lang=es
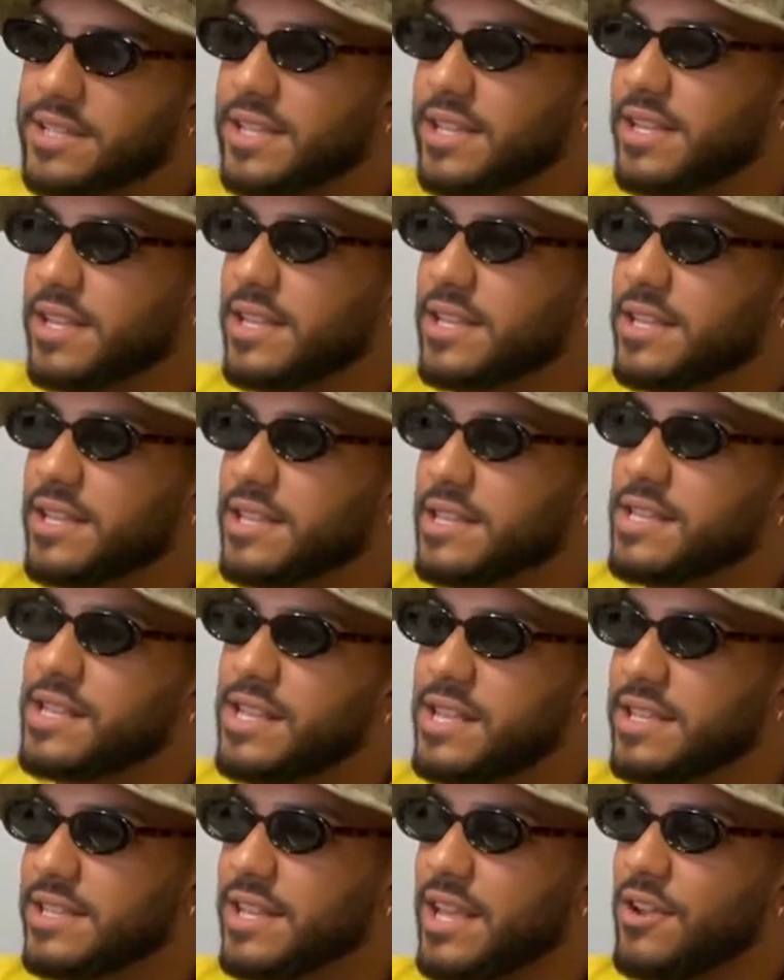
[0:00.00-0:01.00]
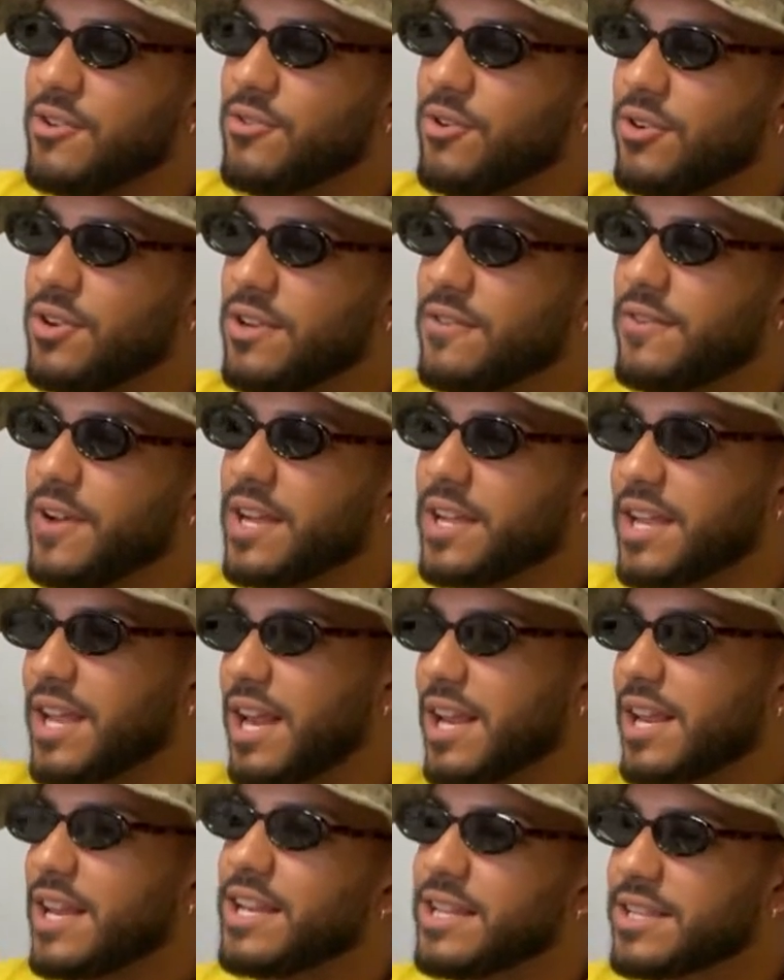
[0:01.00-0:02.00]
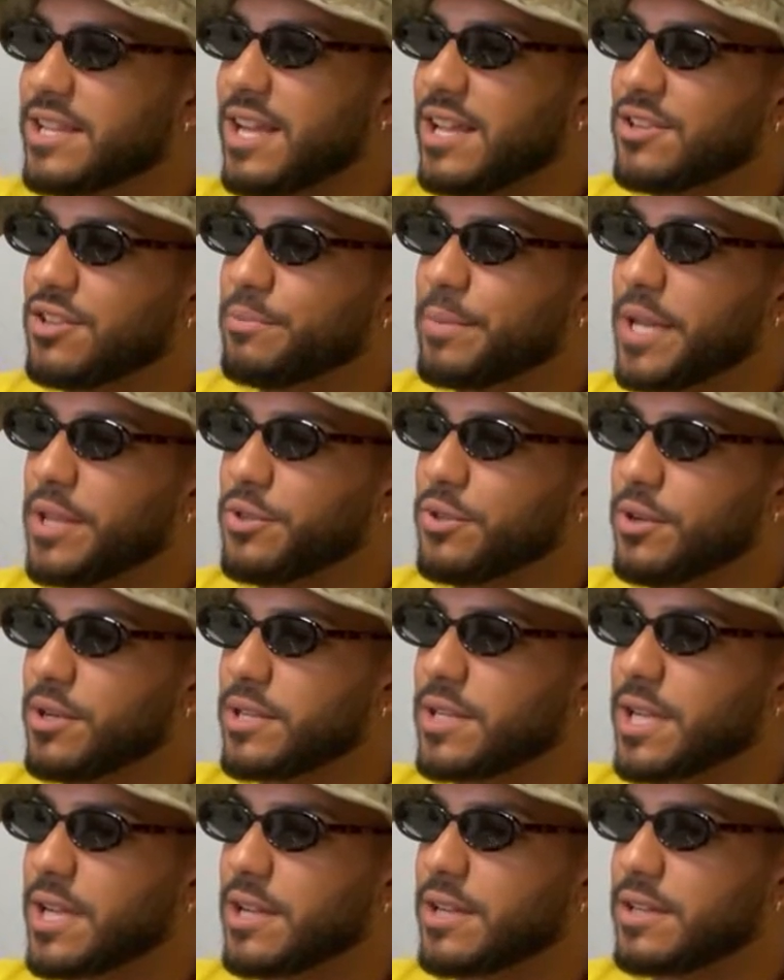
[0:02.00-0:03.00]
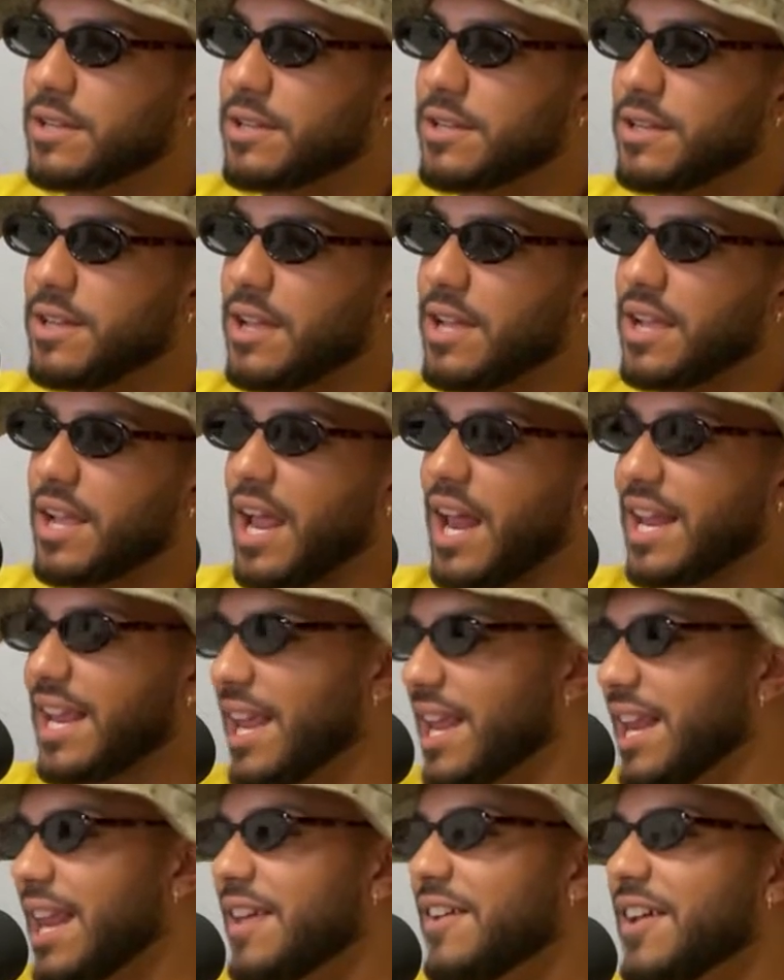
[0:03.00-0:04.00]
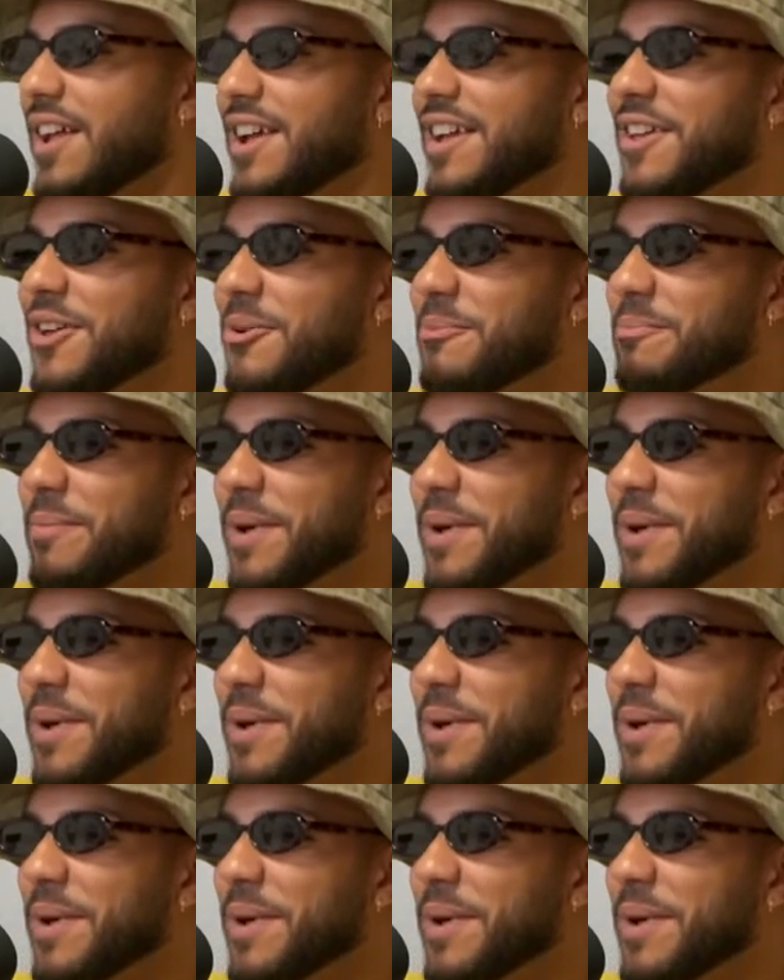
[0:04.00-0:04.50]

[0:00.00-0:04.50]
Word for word: si, si es un OnlyFans que alguien le está dando pandolca, que alguien le ha dado